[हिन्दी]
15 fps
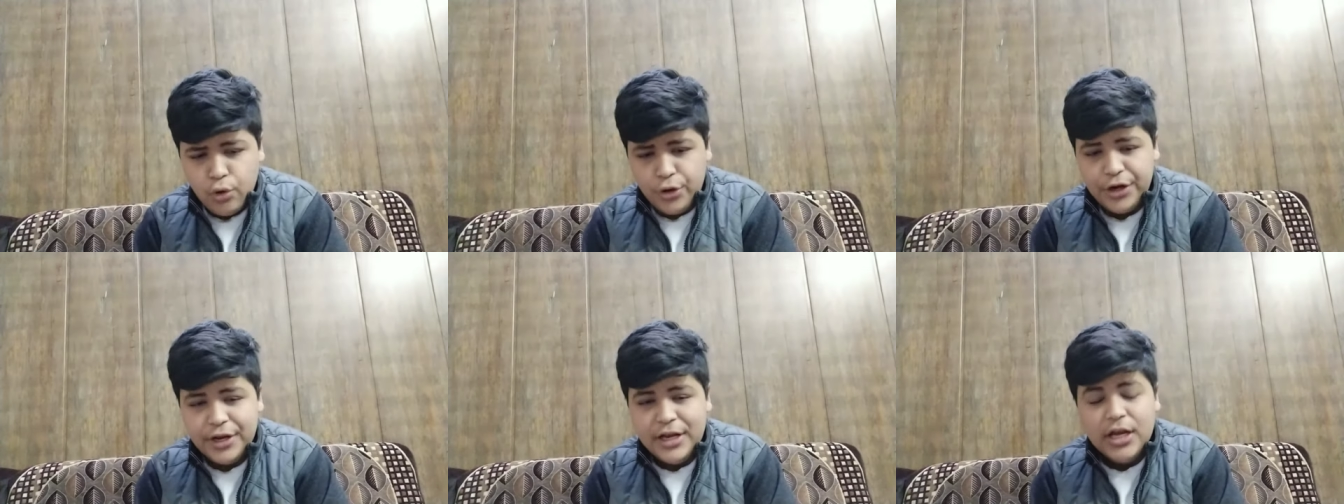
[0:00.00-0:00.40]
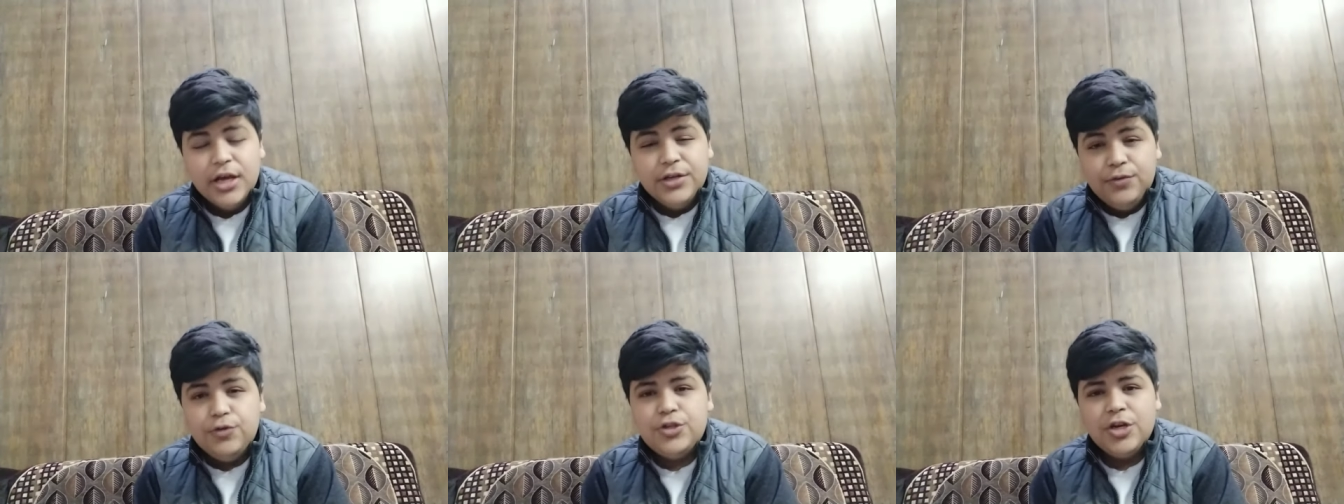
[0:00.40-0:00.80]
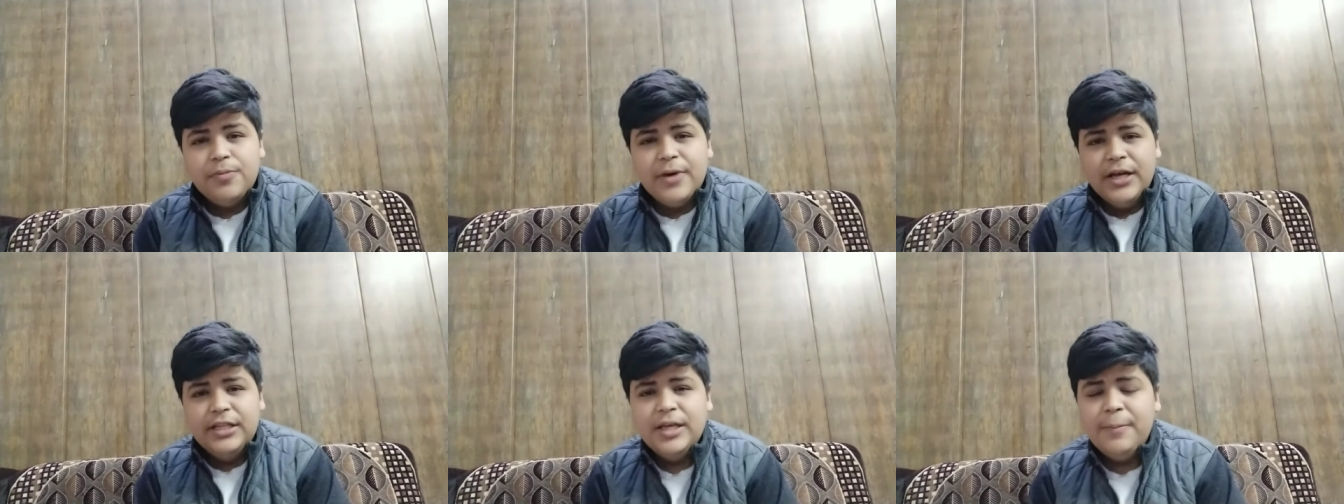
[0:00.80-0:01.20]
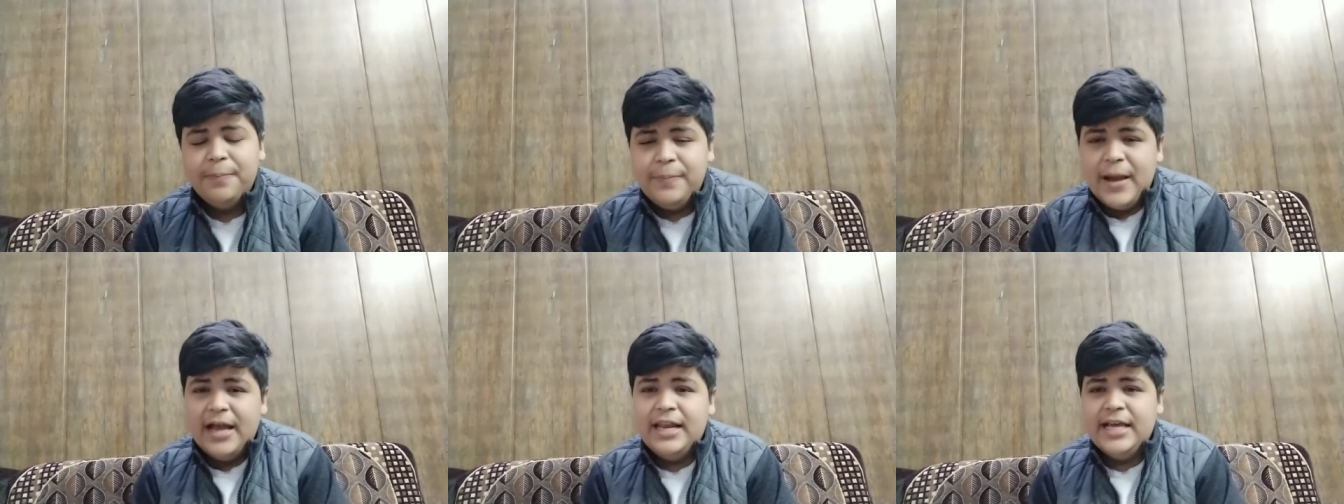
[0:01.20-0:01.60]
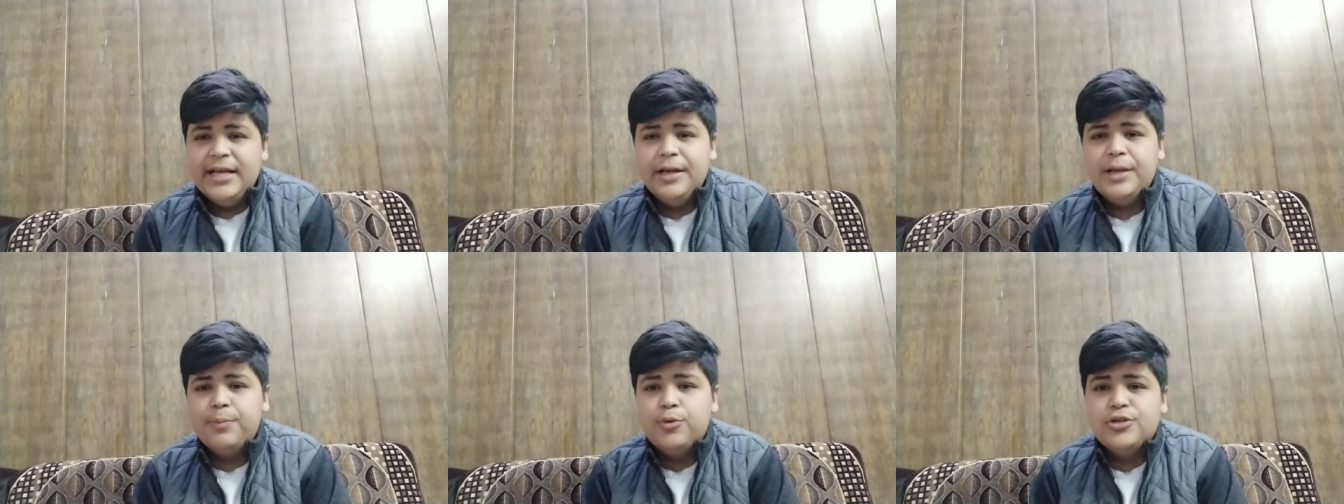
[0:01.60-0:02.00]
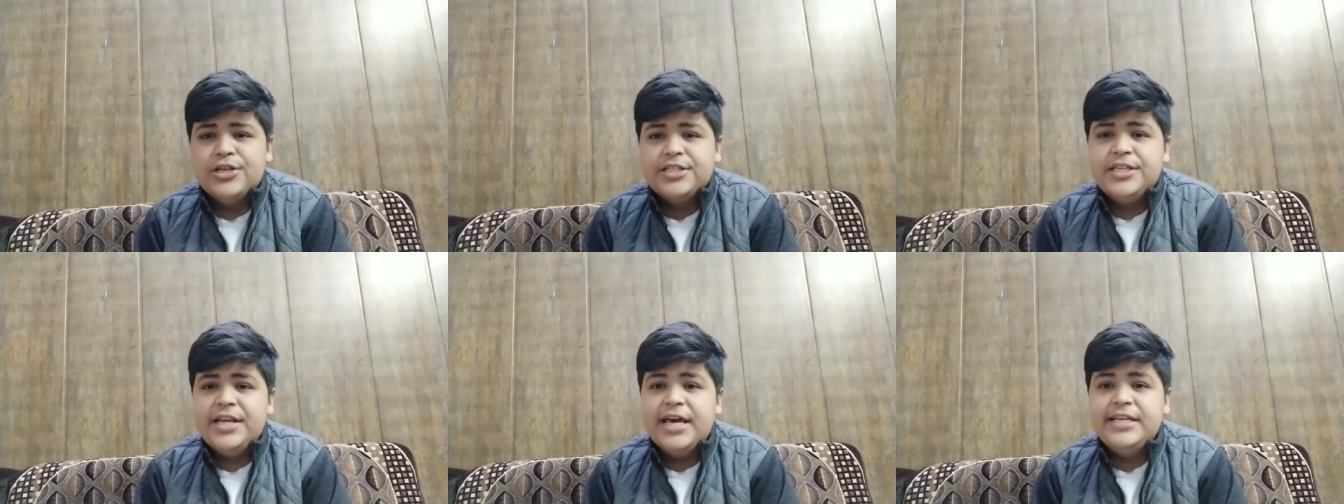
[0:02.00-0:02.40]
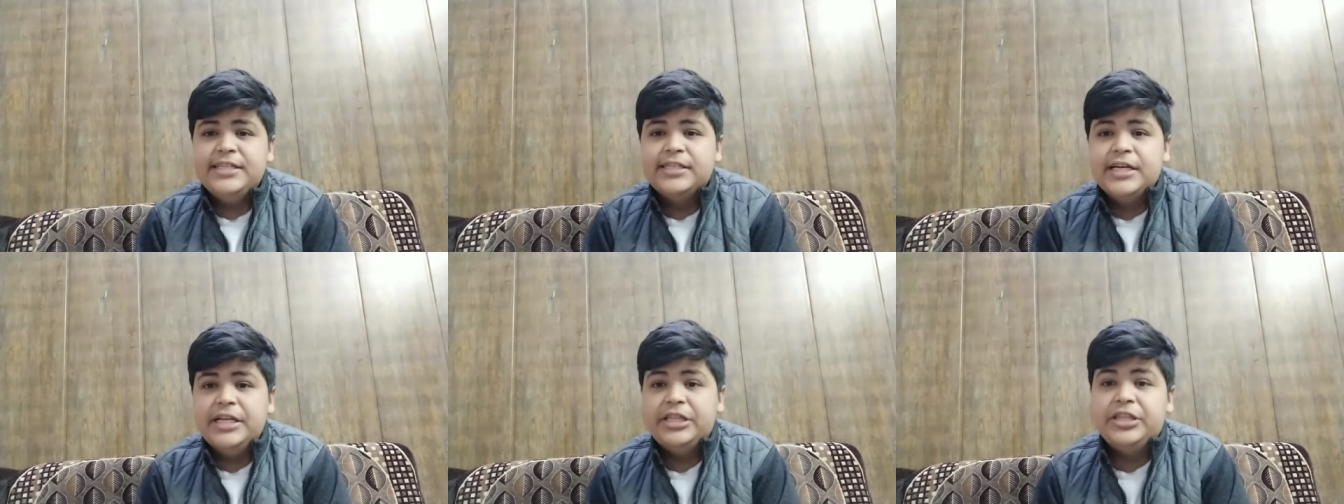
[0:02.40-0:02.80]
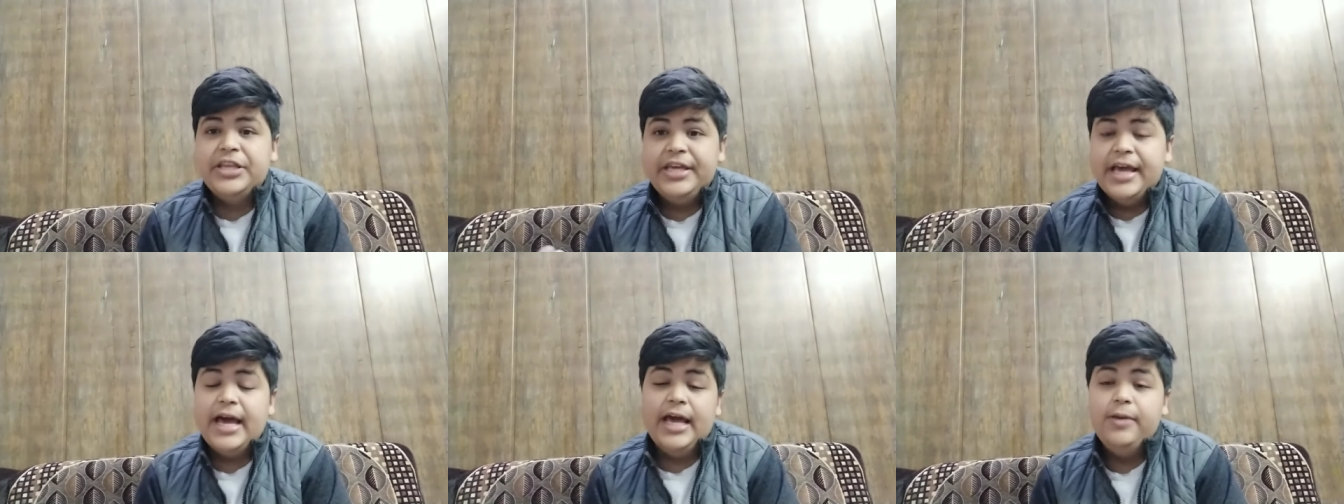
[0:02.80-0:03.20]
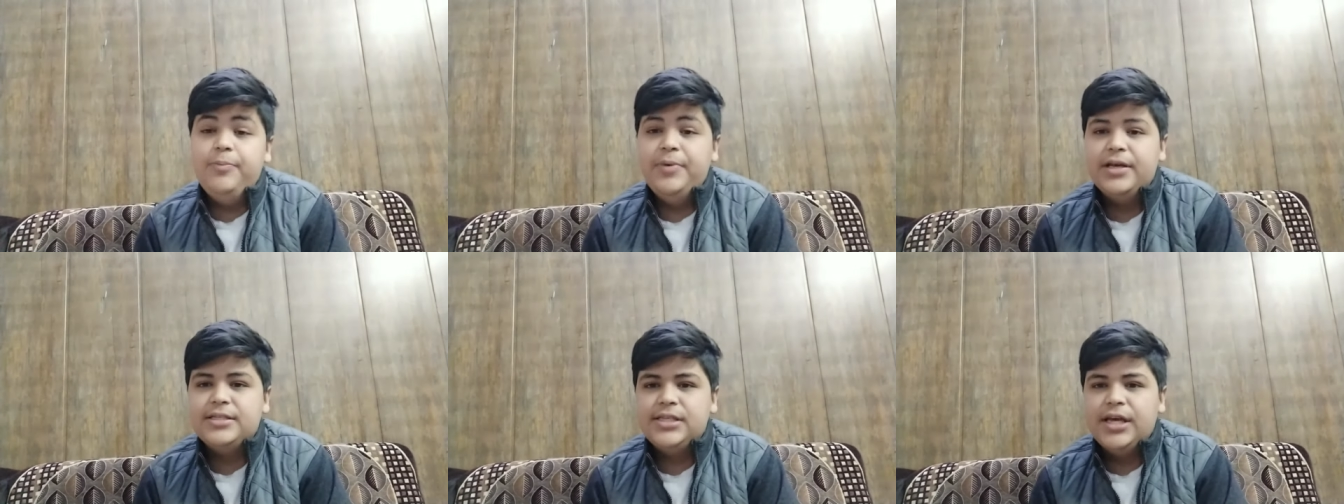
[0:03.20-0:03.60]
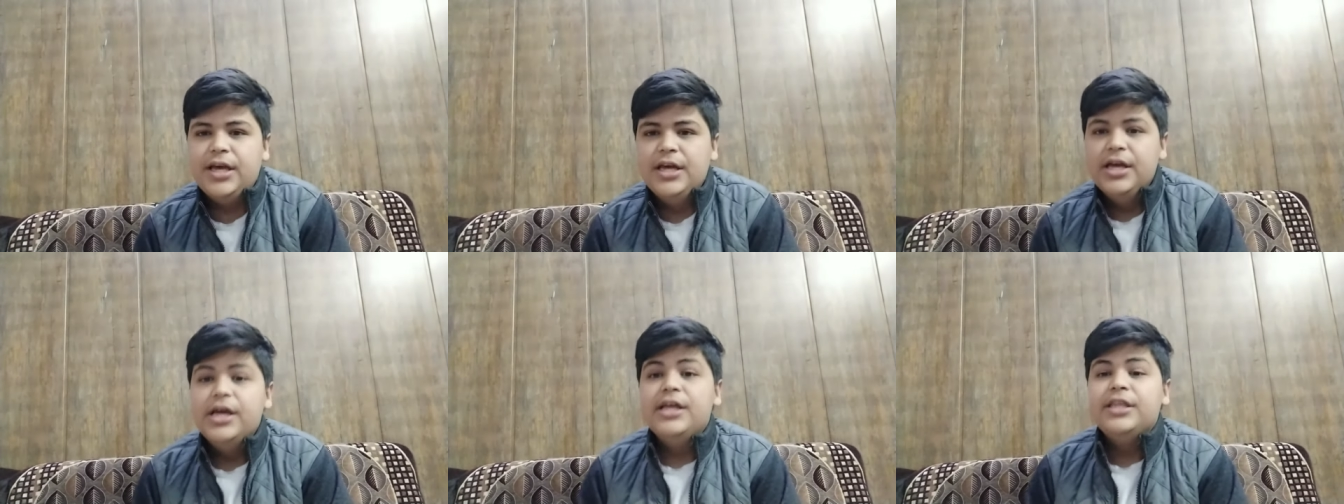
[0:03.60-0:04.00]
और दूसरी बात ये पहला एक प्रोसेसर आया जिसके अंदर थ्री आई है